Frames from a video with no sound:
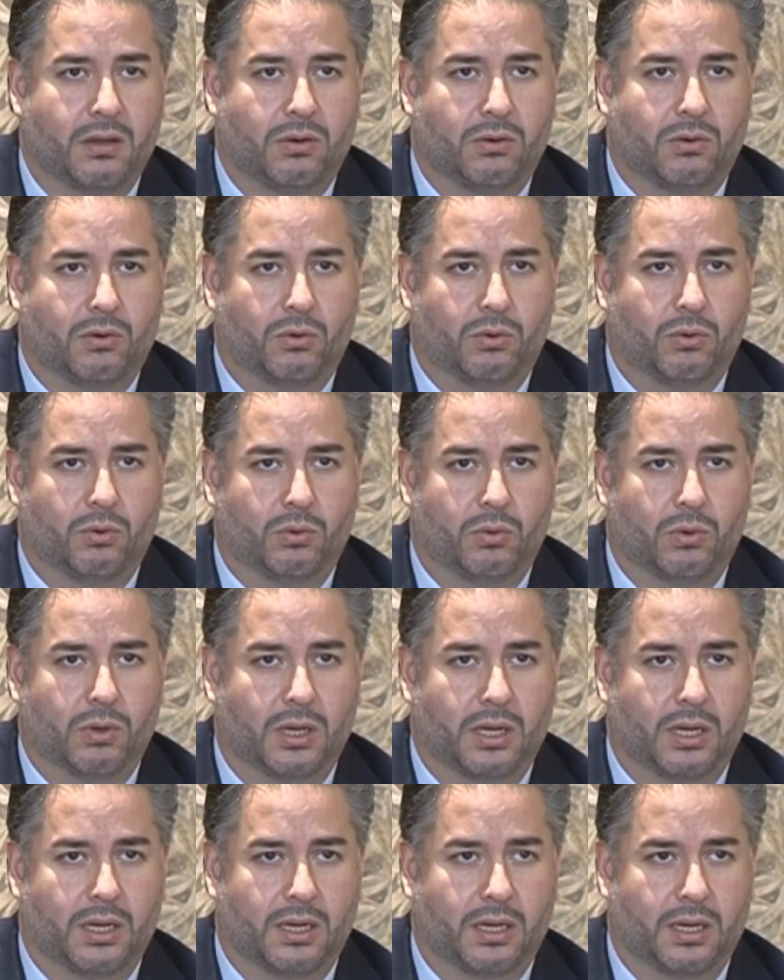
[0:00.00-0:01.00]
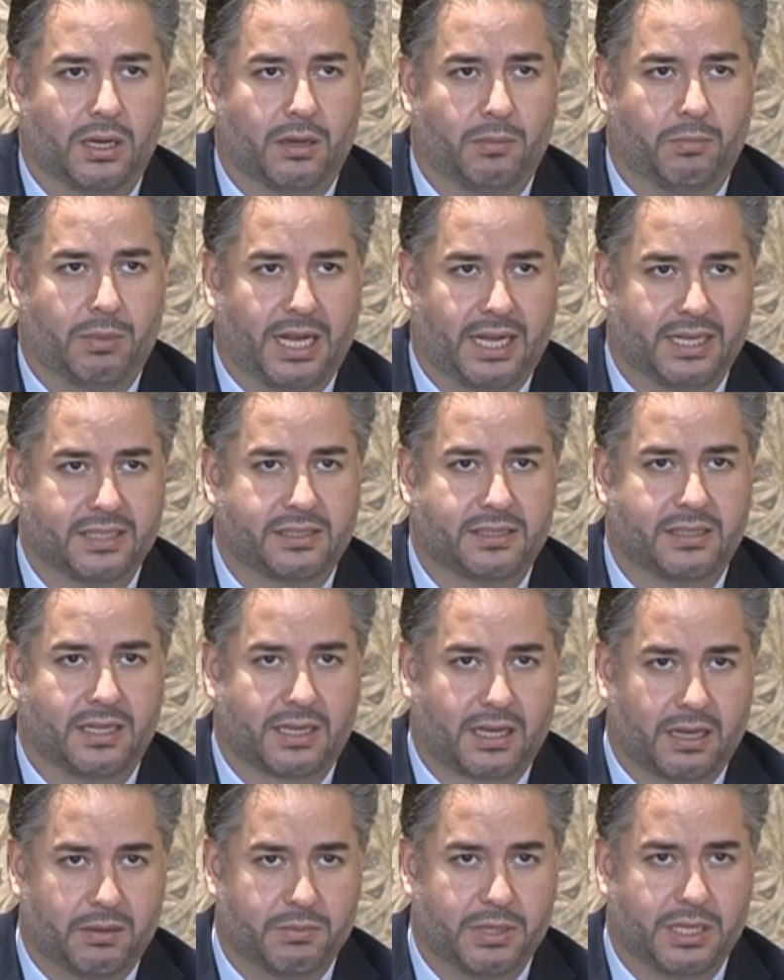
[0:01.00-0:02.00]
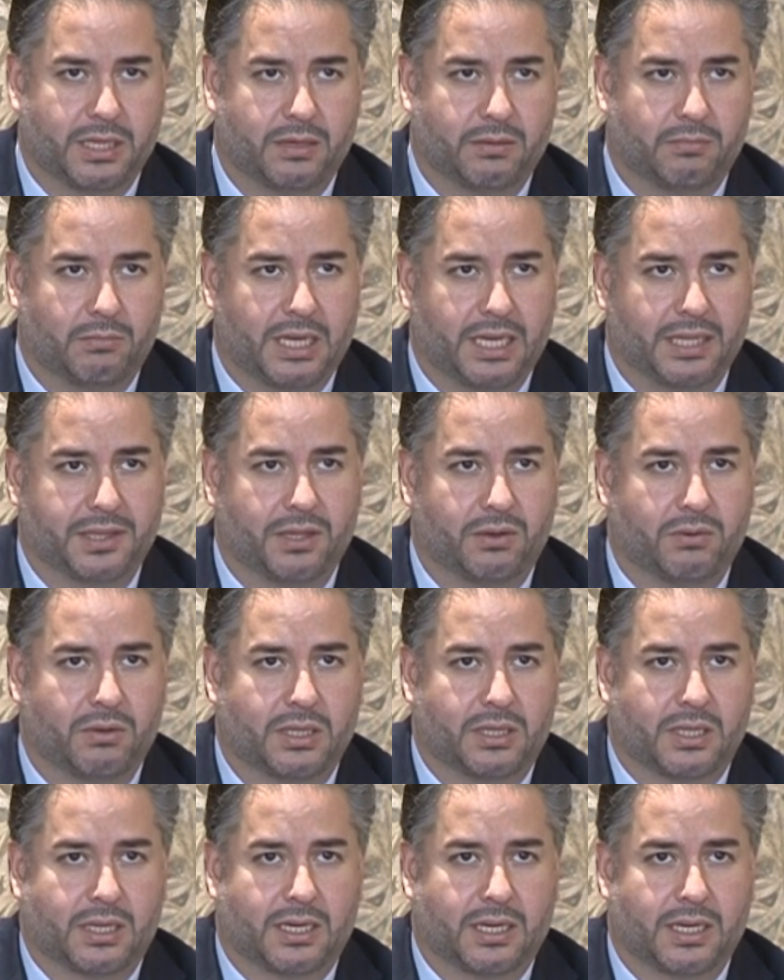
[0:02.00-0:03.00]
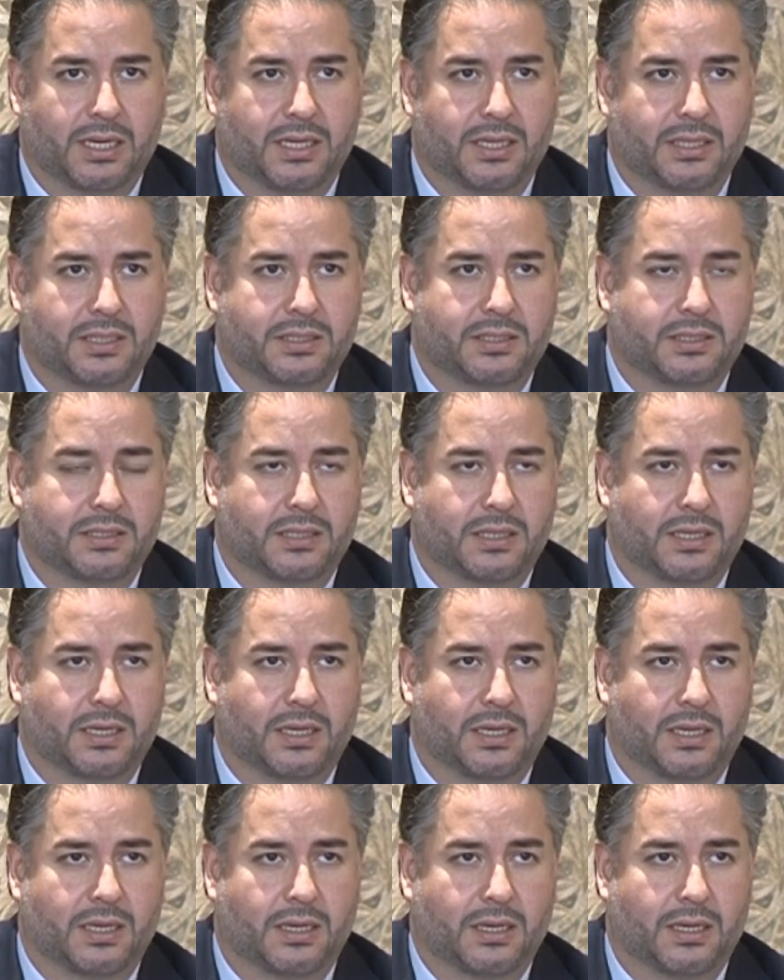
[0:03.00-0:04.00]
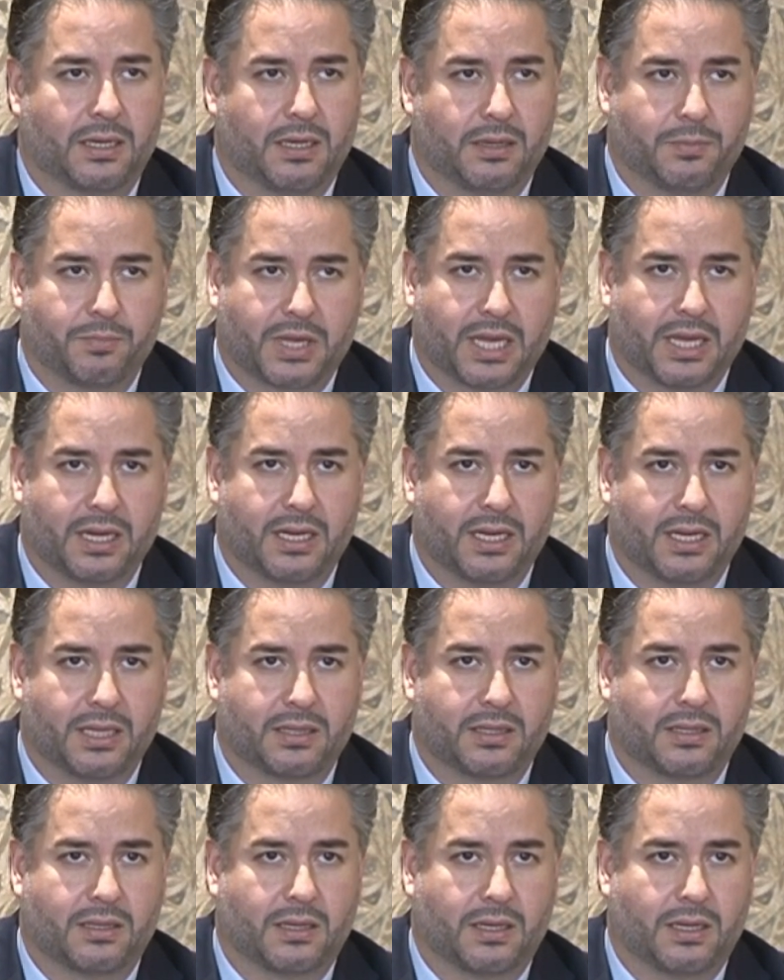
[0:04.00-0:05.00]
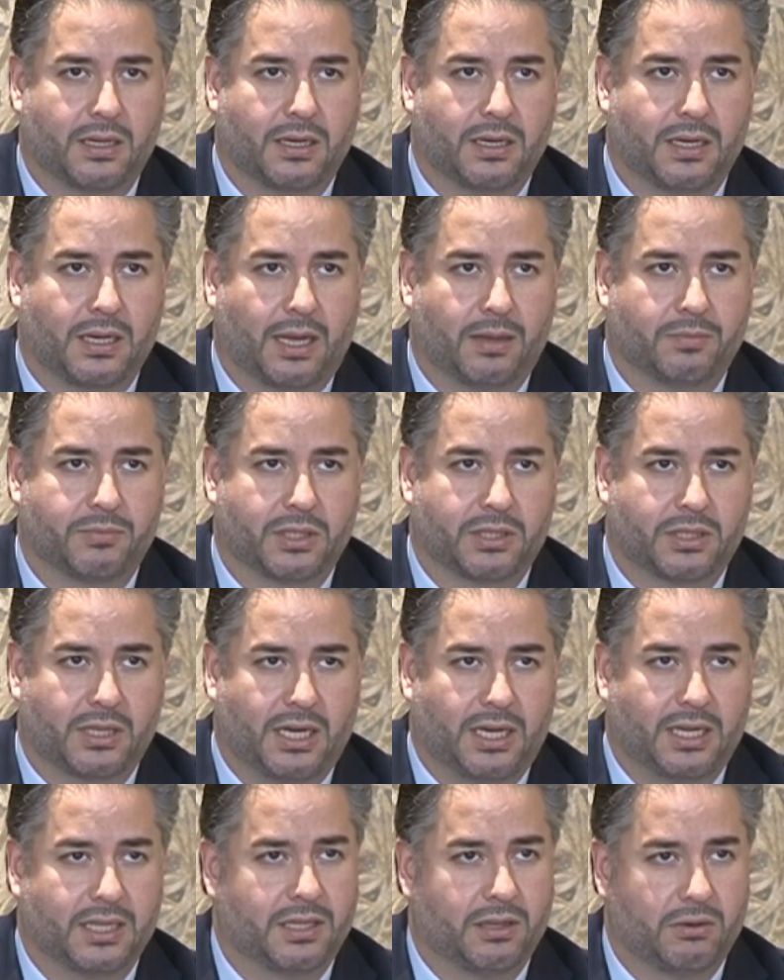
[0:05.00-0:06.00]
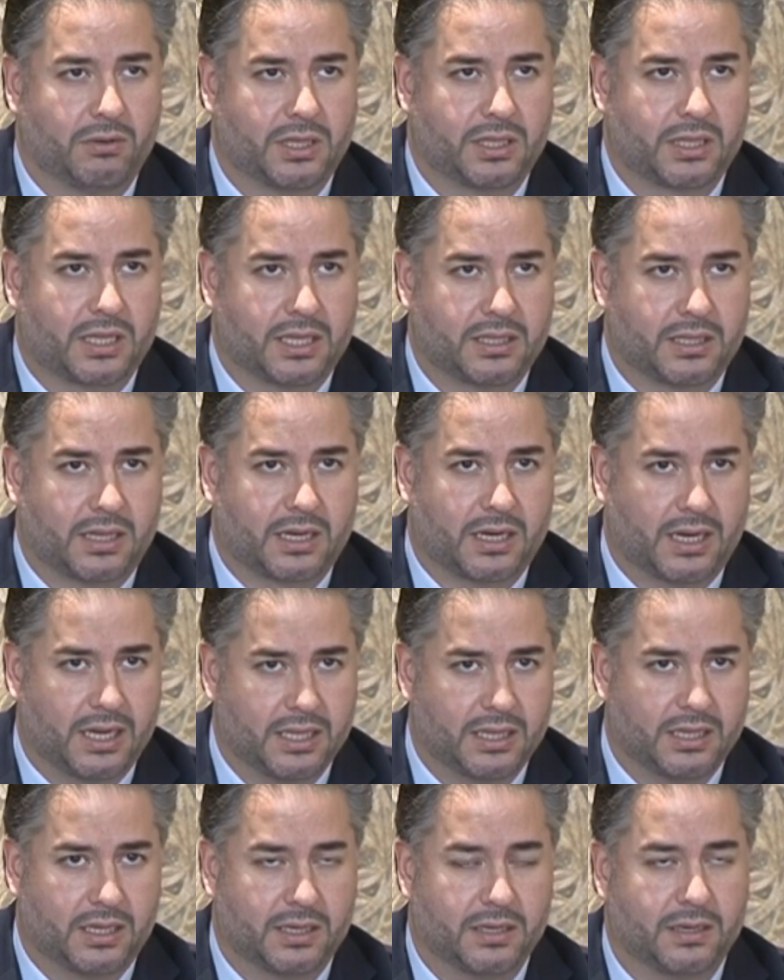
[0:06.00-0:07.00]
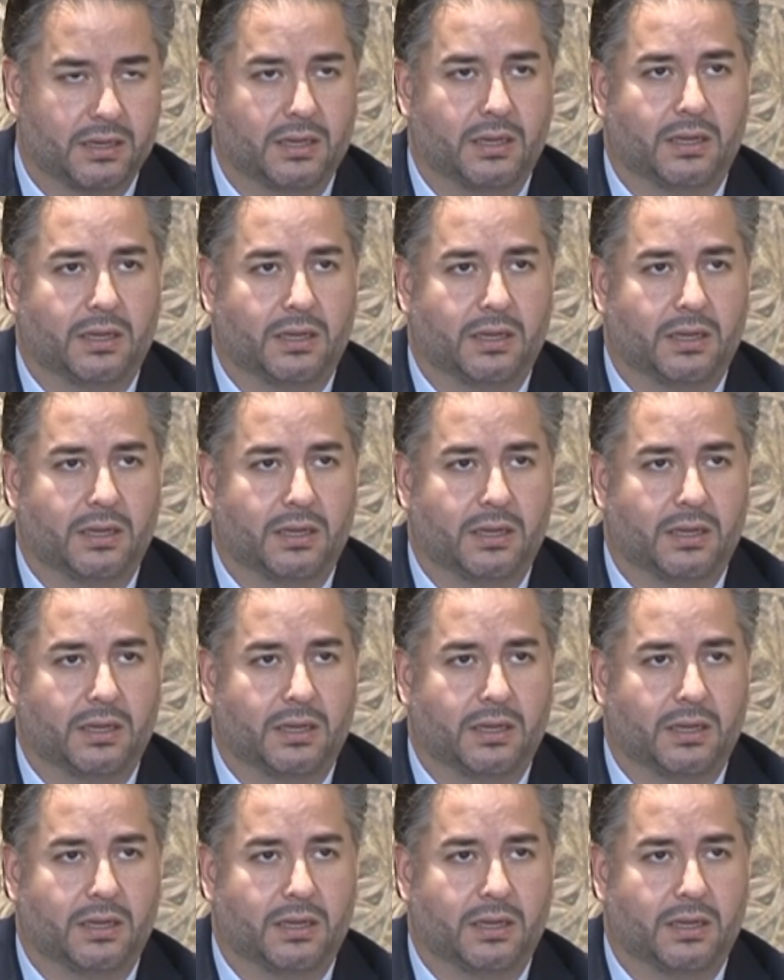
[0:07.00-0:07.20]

وبحثنا كمان مع دولة الرئيس آه، الإمكانات اللي عم تطرحها دولة قطر أيضا